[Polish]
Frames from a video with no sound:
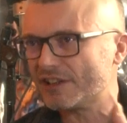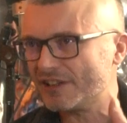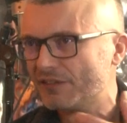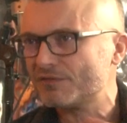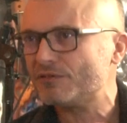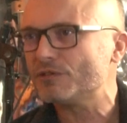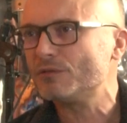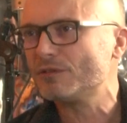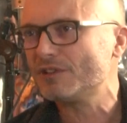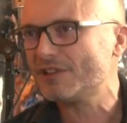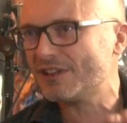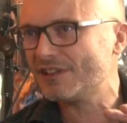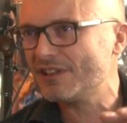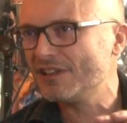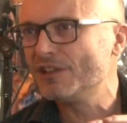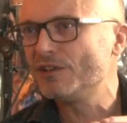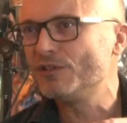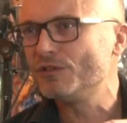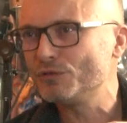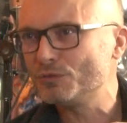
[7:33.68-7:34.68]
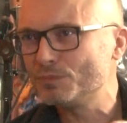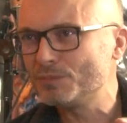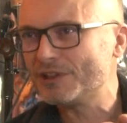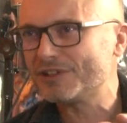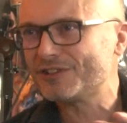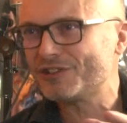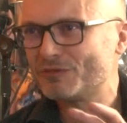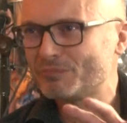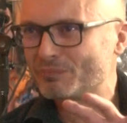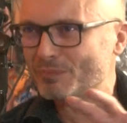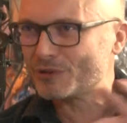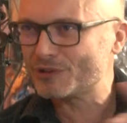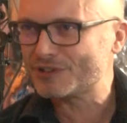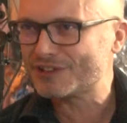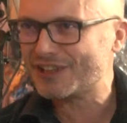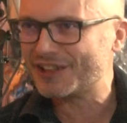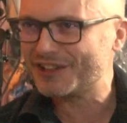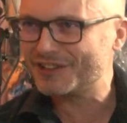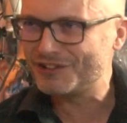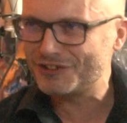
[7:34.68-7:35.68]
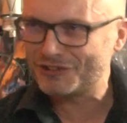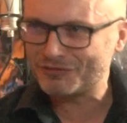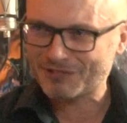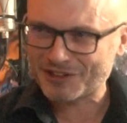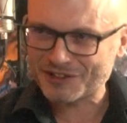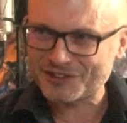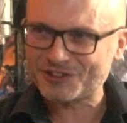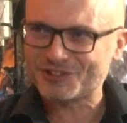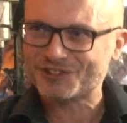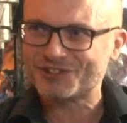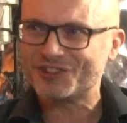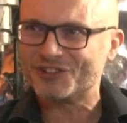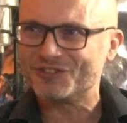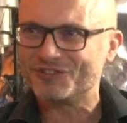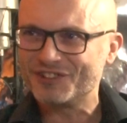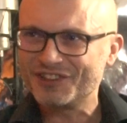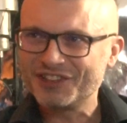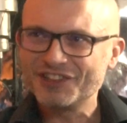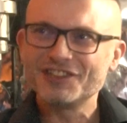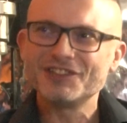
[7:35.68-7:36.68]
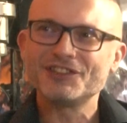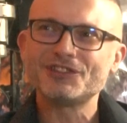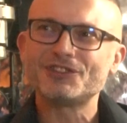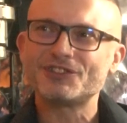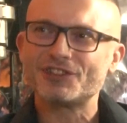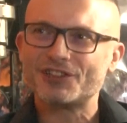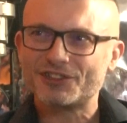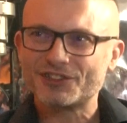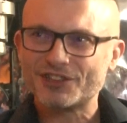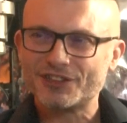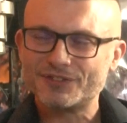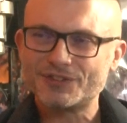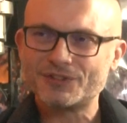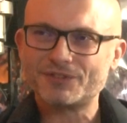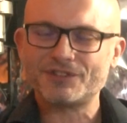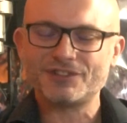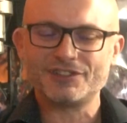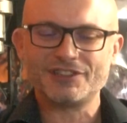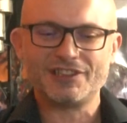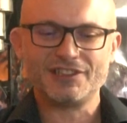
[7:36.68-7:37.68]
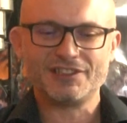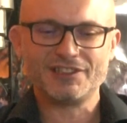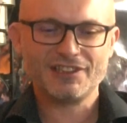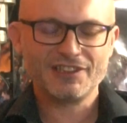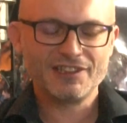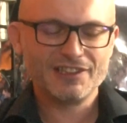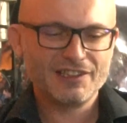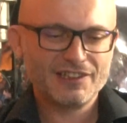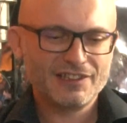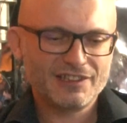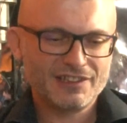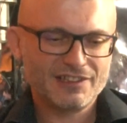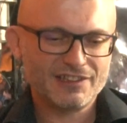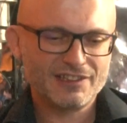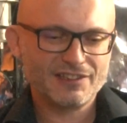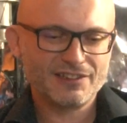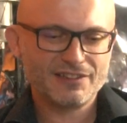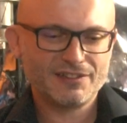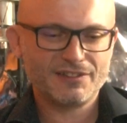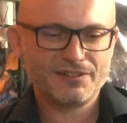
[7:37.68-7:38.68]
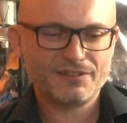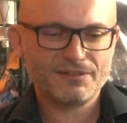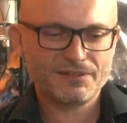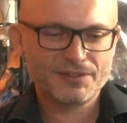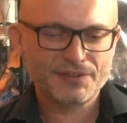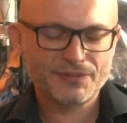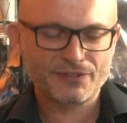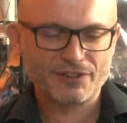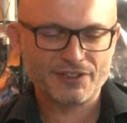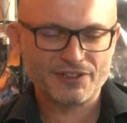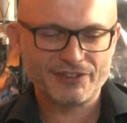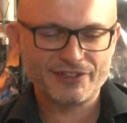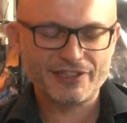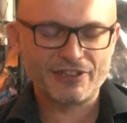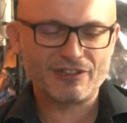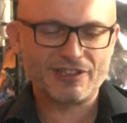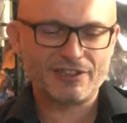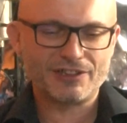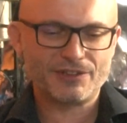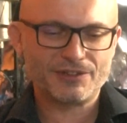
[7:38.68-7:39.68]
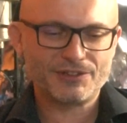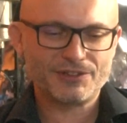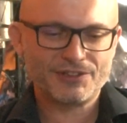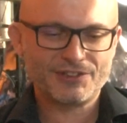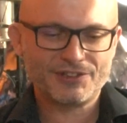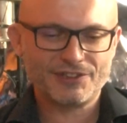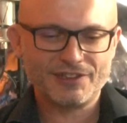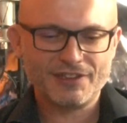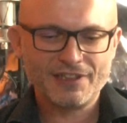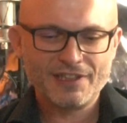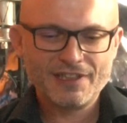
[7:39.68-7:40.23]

Ja w ogóle lubię tą pozaidiomatyczną Aha. ścieżkę w swojej, w swojej działalności.